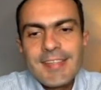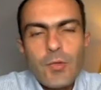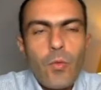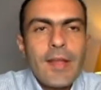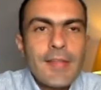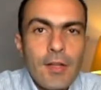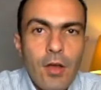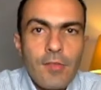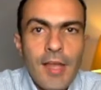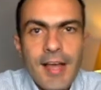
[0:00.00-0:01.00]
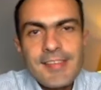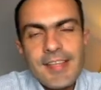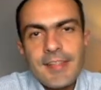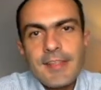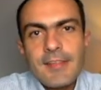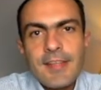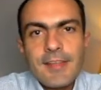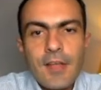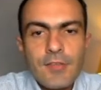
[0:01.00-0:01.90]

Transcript: R$ 59,70